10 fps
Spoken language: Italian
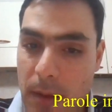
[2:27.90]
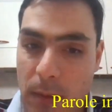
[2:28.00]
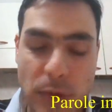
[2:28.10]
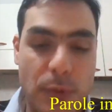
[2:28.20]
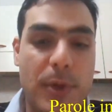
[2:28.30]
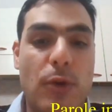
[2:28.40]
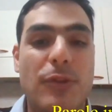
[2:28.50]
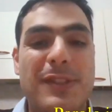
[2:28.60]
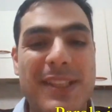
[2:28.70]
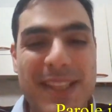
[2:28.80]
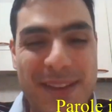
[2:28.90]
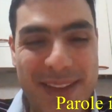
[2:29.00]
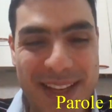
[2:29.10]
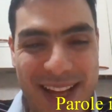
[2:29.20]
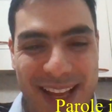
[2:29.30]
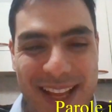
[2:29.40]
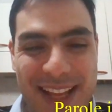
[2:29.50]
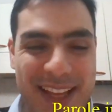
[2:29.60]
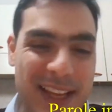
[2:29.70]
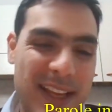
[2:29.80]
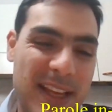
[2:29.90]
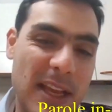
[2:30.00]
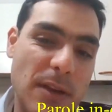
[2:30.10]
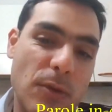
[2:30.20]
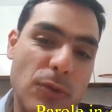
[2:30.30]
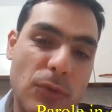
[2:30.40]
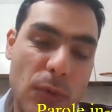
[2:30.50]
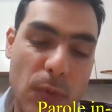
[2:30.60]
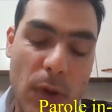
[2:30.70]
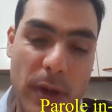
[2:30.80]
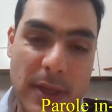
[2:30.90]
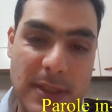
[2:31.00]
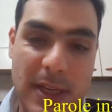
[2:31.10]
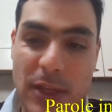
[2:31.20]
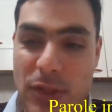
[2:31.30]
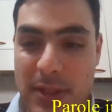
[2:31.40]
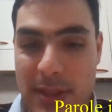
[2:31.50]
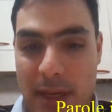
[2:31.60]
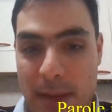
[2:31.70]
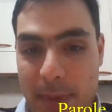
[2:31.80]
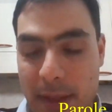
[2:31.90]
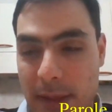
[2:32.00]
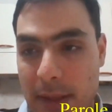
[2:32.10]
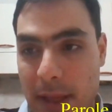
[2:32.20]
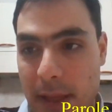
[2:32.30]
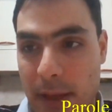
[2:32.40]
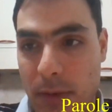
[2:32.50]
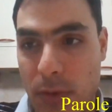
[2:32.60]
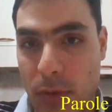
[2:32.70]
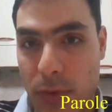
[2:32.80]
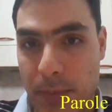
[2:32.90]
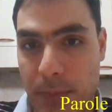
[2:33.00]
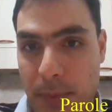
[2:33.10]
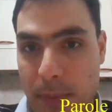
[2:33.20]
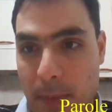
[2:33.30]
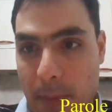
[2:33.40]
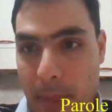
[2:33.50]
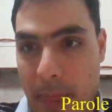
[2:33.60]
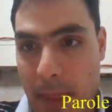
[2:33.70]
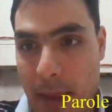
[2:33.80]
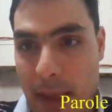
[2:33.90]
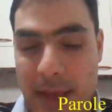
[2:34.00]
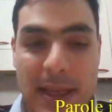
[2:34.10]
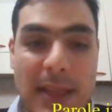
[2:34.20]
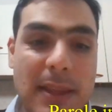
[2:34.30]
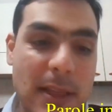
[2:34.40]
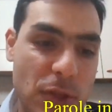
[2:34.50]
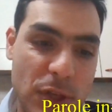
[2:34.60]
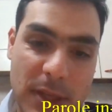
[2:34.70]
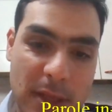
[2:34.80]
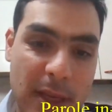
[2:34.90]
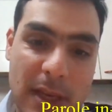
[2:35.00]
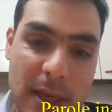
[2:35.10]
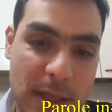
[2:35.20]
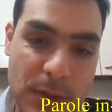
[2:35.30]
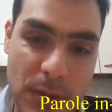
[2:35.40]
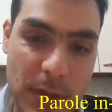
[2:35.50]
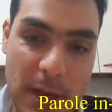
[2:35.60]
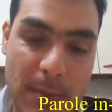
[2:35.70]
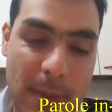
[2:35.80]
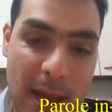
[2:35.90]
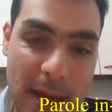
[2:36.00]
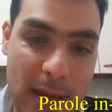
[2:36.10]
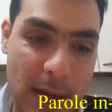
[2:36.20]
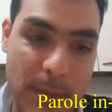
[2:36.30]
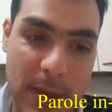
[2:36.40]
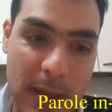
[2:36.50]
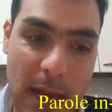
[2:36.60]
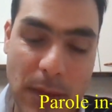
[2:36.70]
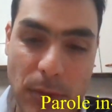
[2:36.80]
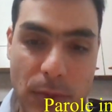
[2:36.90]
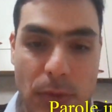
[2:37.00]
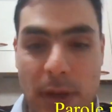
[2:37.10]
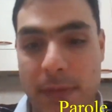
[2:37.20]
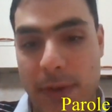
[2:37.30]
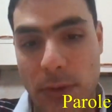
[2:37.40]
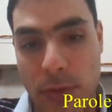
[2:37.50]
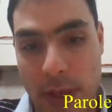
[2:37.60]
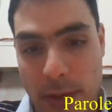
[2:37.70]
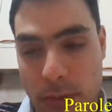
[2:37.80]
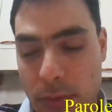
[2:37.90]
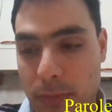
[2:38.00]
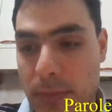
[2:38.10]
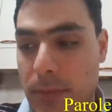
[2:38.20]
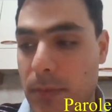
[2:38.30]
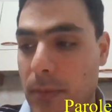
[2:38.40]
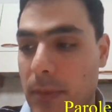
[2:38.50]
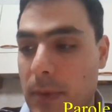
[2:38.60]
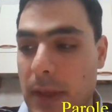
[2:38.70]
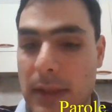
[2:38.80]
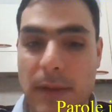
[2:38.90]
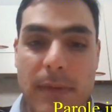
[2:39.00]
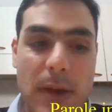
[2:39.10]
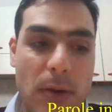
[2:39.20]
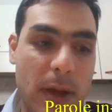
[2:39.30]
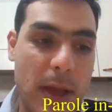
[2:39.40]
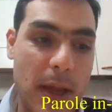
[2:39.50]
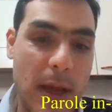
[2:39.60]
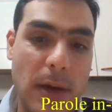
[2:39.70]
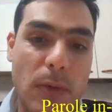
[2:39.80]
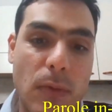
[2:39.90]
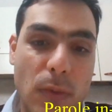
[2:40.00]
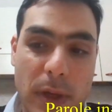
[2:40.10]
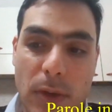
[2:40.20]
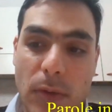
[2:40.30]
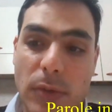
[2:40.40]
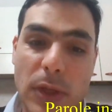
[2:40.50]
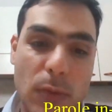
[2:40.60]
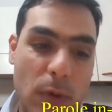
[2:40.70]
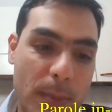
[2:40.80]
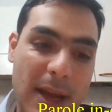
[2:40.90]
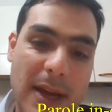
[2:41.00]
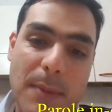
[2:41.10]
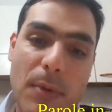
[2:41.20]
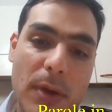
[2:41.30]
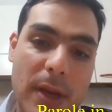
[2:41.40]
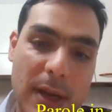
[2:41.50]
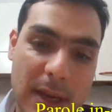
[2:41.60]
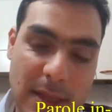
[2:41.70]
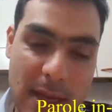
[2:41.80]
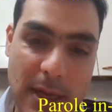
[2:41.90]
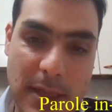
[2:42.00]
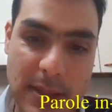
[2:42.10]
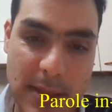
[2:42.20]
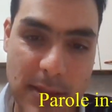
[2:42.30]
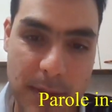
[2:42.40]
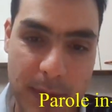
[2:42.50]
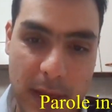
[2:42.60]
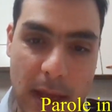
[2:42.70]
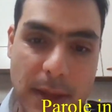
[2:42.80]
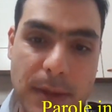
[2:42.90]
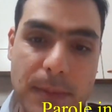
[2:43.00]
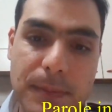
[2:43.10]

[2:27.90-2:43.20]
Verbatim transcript: Questo però non significa che il nostro cuore sia necessariamente ecco, esente da certe inclinazioni al male, al peccato, non è affatto detto. Tant'è vero che alcuni continuano magari poi a ricadere negli stessi peccati.